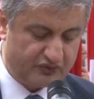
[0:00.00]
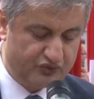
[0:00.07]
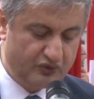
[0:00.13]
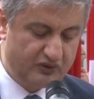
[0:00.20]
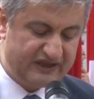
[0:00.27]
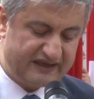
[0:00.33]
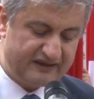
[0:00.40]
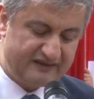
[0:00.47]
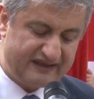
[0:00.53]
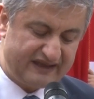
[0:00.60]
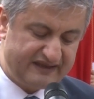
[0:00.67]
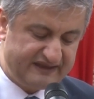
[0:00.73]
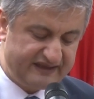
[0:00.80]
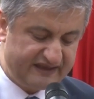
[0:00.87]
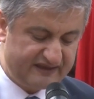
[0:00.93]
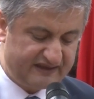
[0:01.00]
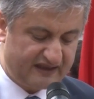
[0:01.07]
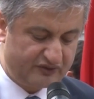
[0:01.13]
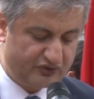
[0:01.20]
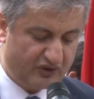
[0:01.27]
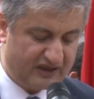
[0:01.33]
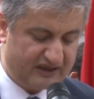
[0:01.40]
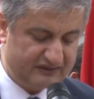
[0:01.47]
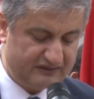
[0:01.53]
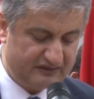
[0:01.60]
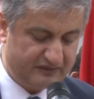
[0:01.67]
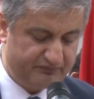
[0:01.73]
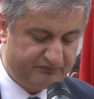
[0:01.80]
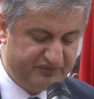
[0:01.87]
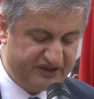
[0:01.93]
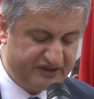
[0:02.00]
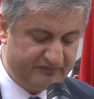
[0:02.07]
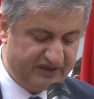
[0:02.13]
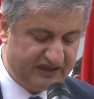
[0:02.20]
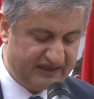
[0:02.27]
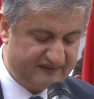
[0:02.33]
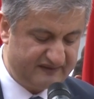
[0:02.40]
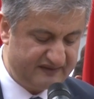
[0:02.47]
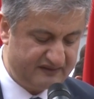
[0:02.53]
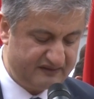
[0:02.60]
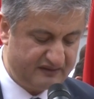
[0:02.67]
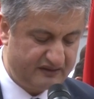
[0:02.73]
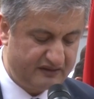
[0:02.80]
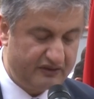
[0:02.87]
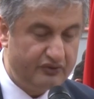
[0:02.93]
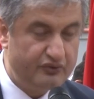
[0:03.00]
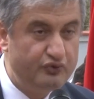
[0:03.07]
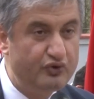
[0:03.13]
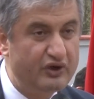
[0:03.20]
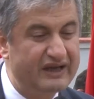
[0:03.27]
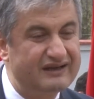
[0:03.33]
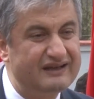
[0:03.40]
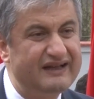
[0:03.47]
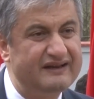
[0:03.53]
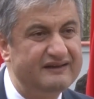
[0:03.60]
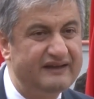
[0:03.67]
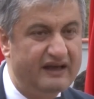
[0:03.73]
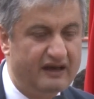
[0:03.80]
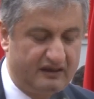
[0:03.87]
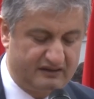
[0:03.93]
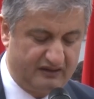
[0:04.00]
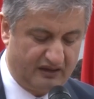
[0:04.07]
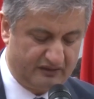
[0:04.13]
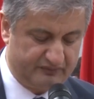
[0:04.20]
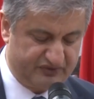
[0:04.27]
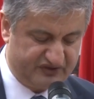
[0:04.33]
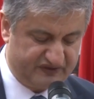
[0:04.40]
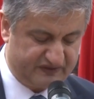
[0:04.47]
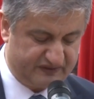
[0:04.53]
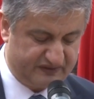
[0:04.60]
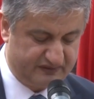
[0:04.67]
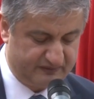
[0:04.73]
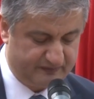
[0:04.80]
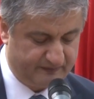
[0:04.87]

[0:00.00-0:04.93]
küllerinden yeniden doğan bir milletin yüreklerinde yankılanmıştır.